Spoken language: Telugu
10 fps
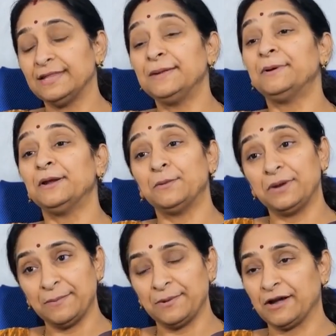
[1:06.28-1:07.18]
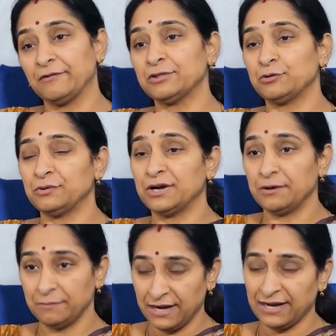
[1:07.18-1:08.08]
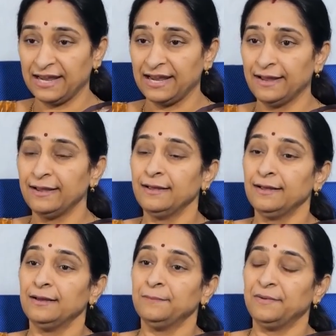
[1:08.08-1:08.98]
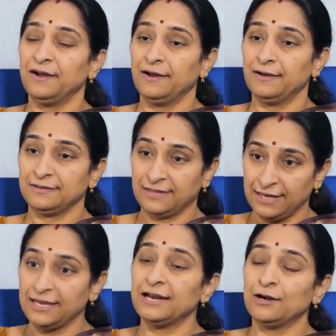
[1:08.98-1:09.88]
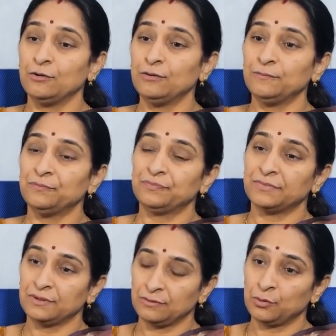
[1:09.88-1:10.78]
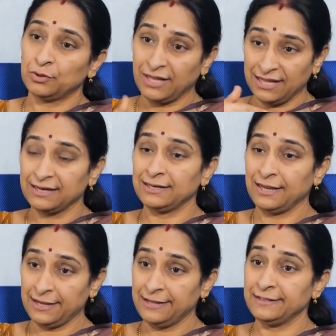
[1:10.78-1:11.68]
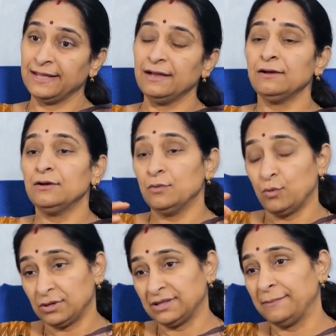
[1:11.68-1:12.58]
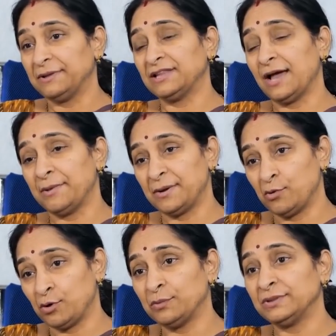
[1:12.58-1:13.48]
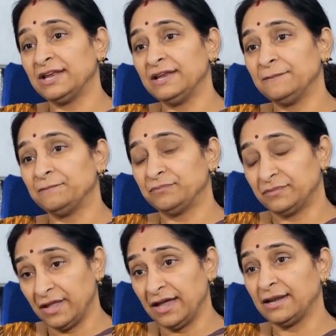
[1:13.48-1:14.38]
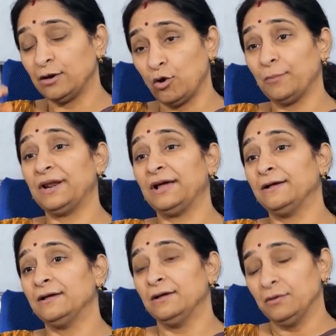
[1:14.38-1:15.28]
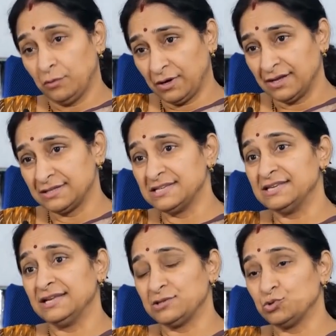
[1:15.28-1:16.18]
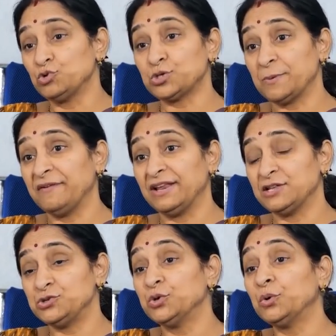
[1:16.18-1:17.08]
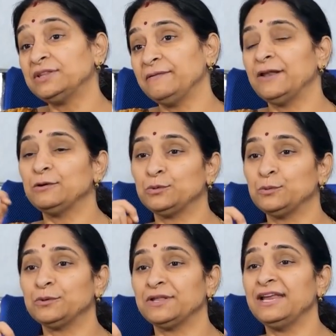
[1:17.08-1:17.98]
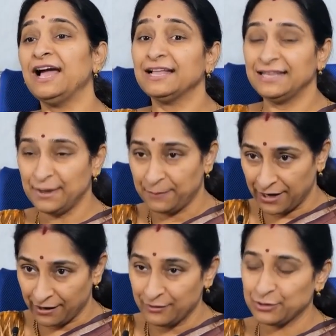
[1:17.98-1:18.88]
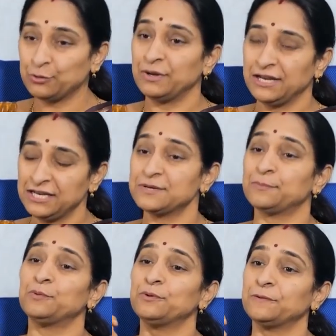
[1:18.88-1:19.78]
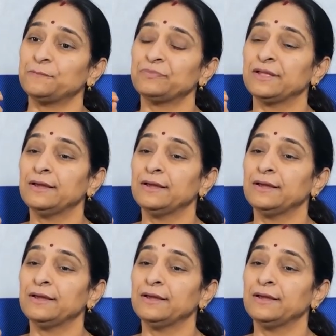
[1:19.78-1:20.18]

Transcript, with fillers: దీపంలోనే భగవంతుడు ఉంటాడు మనకి మా శరీరంలో హృదయానికి కింద ఒక తమ తామర మొగ్గ ఉందని దాని లోపల ఒక చిన్న సూక్ష్మమైన జ్యోతి వెలుగుతూ ఉంటుందని అదే భగవంతుడని చెప్పుకుంటాం